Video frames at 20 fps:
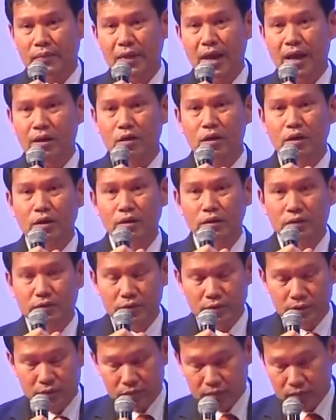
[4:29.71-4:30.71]
ท่านก็
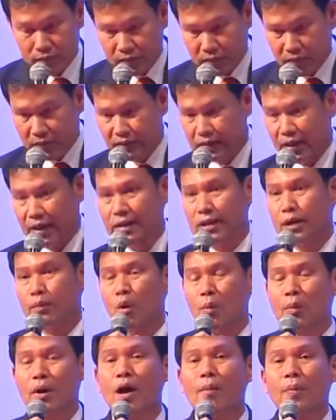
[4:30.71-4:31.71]
ได้เรียก
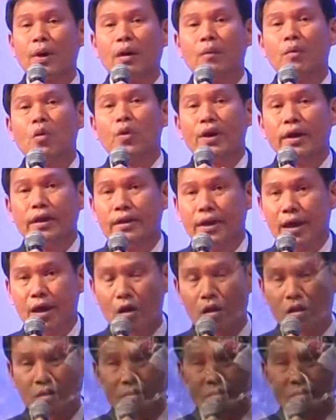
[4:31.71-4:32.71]
ผมเข้าไปคุยในห้อง